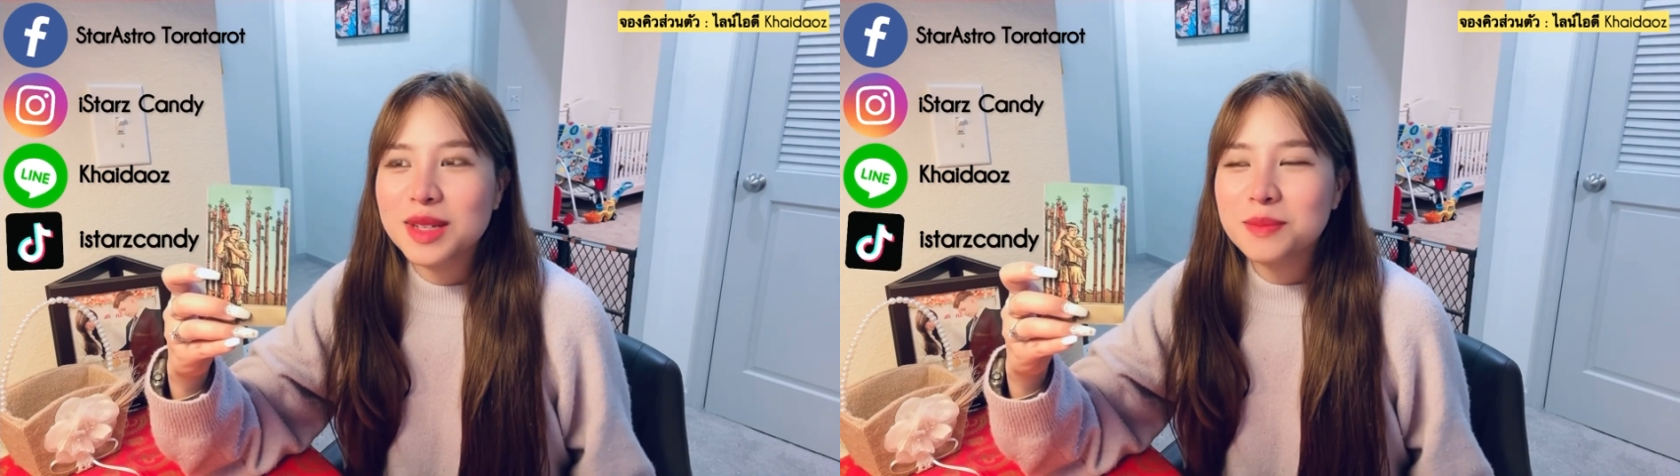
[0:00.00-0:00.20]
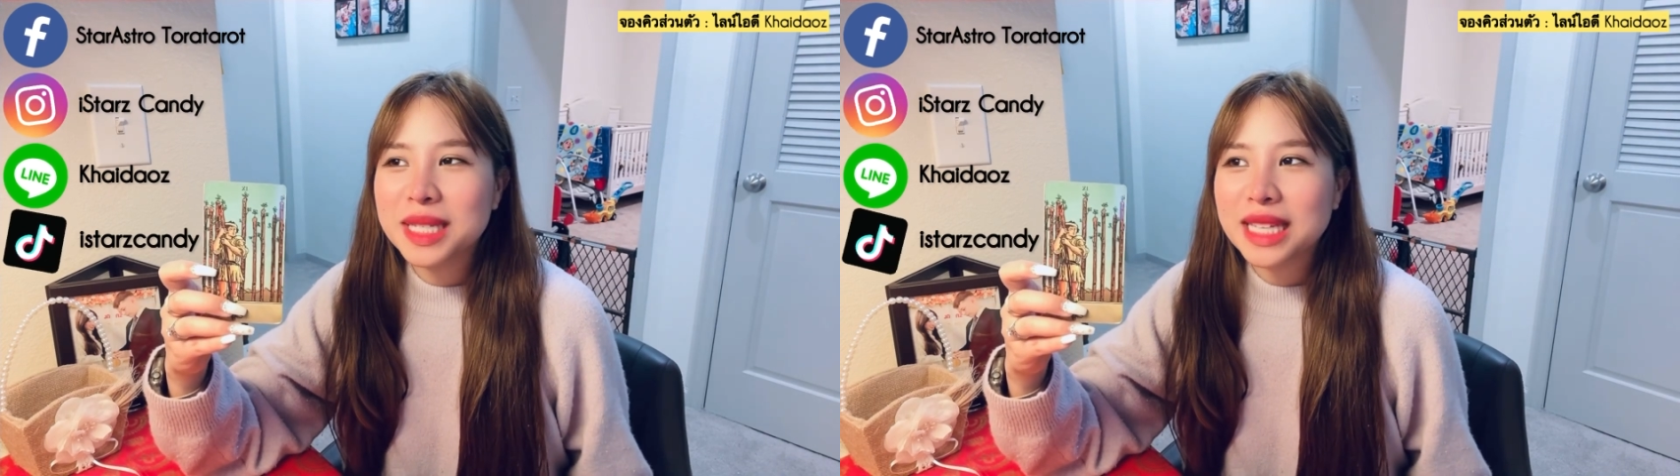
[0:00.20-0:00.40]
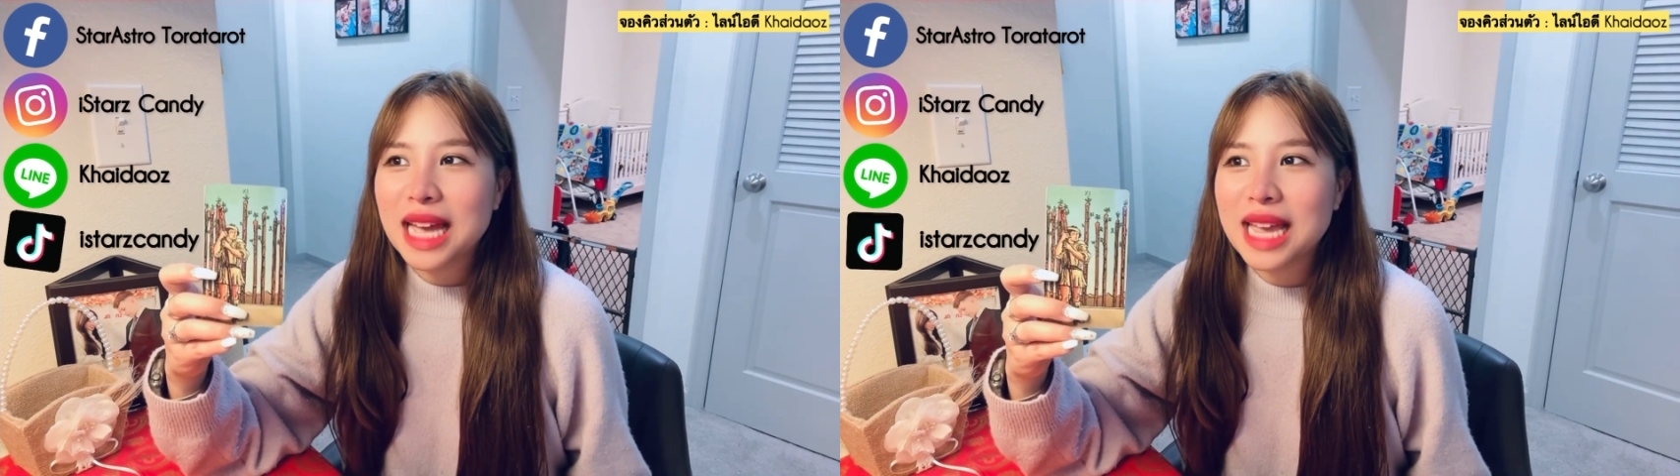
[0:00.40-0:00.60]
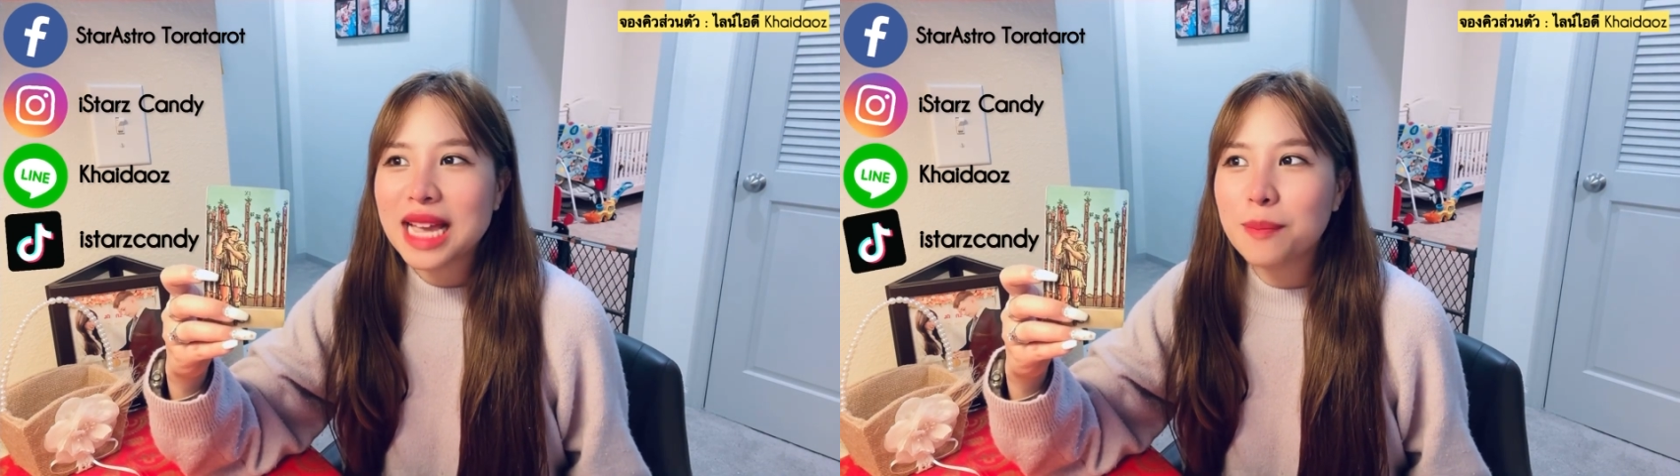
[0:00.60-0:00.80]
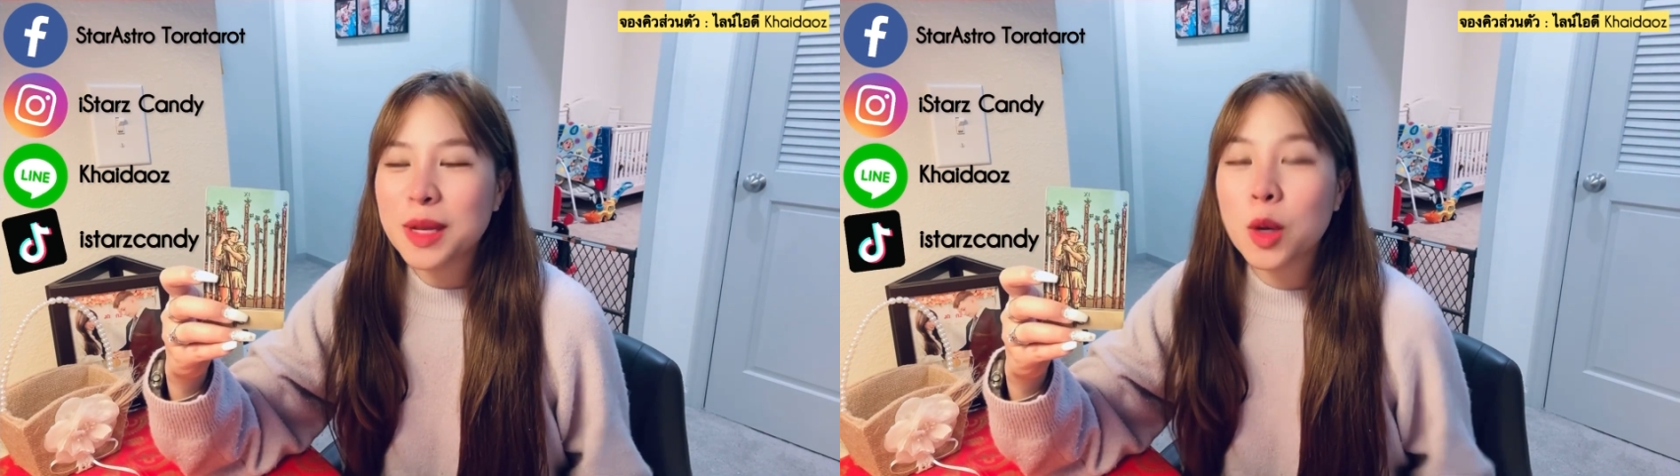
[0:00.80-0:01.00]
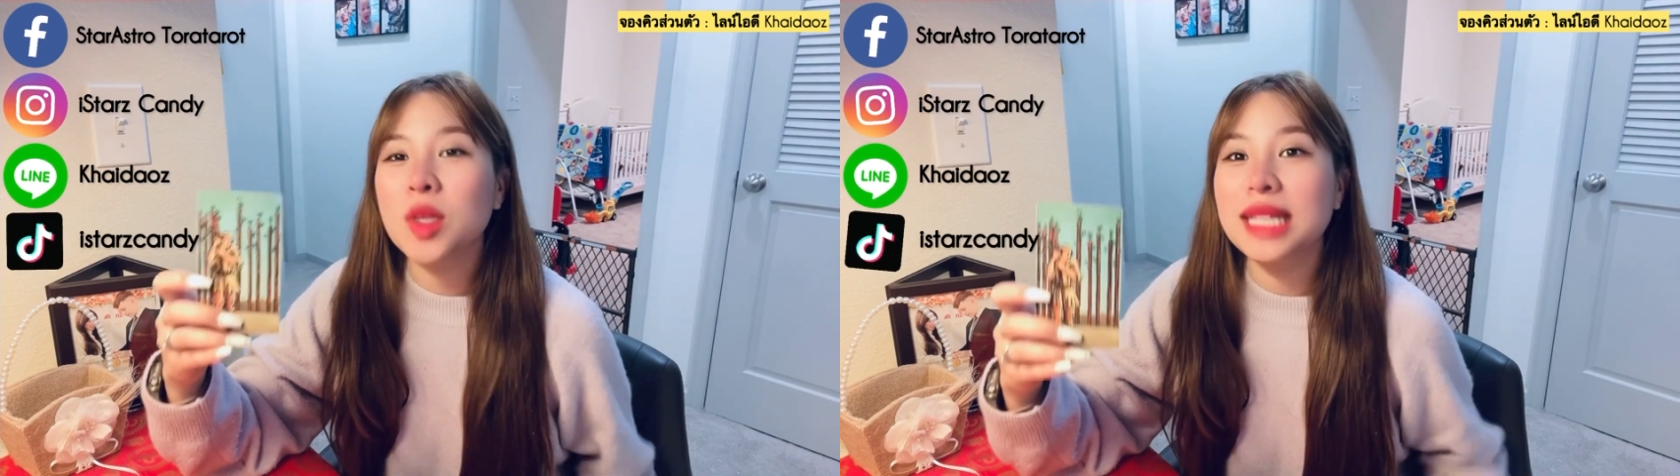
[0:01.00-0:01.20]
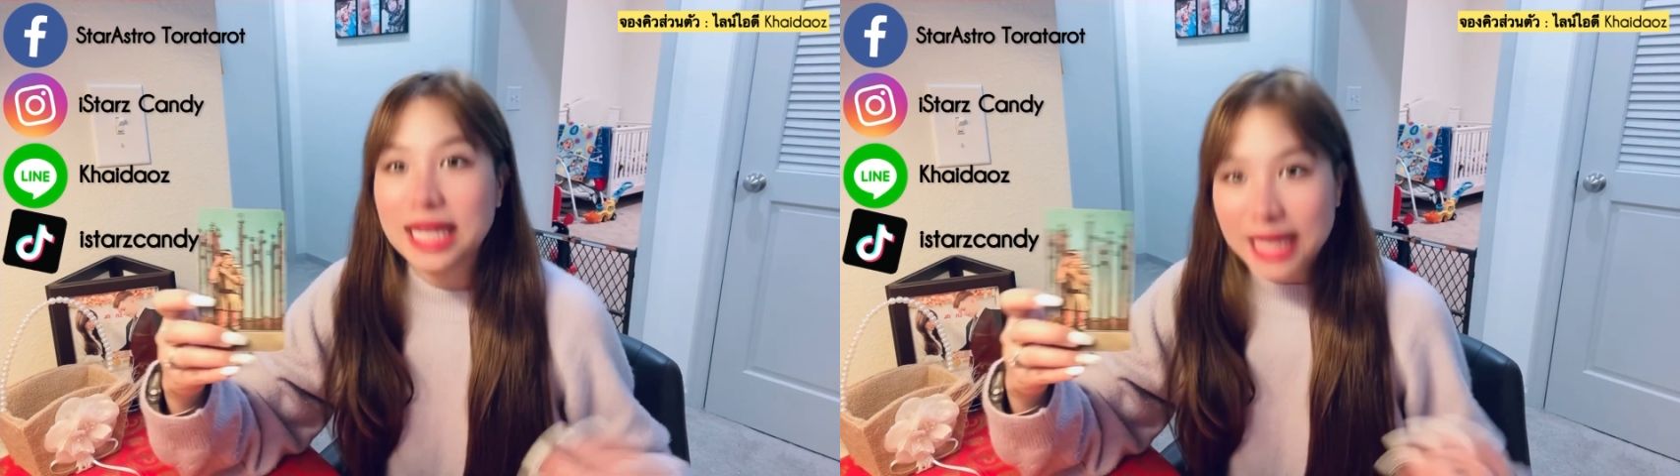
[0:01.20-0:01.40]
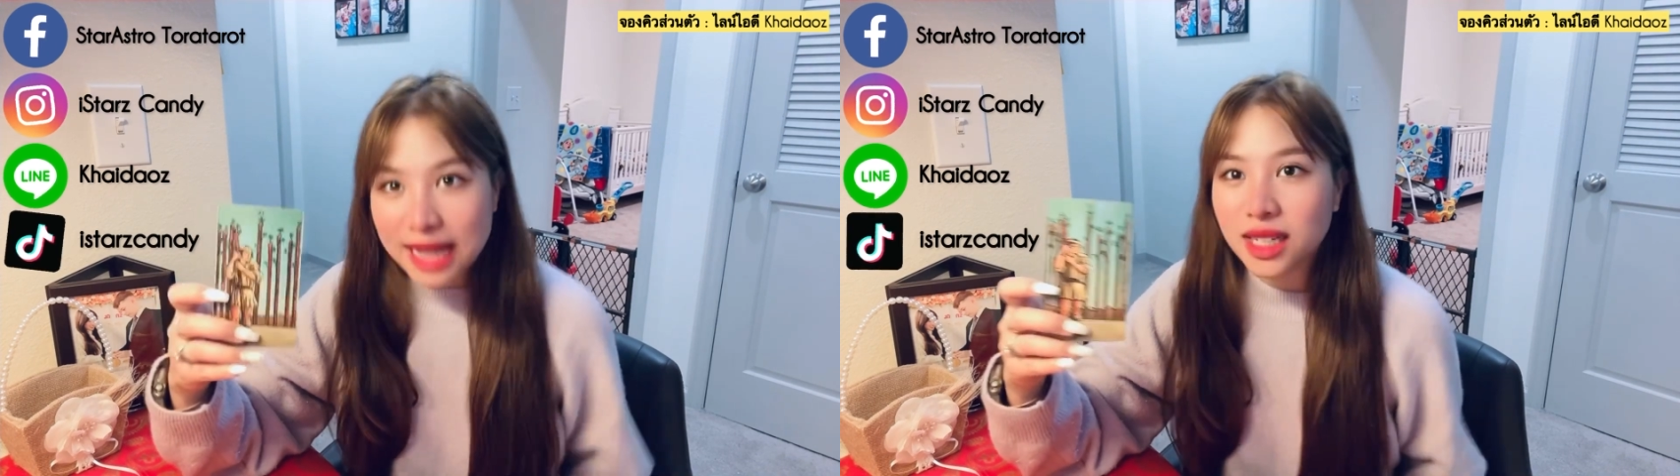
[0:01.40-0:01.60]
เหมือนคล้ายๆกับเป็นคนที่
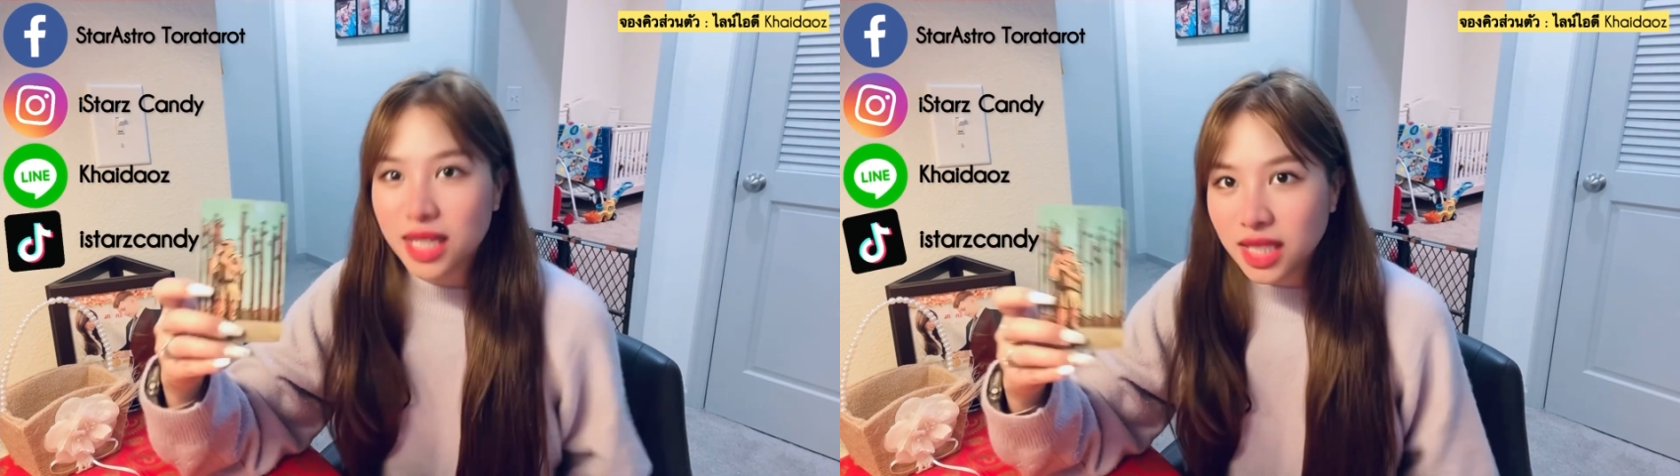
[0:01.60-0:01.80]
เก่ง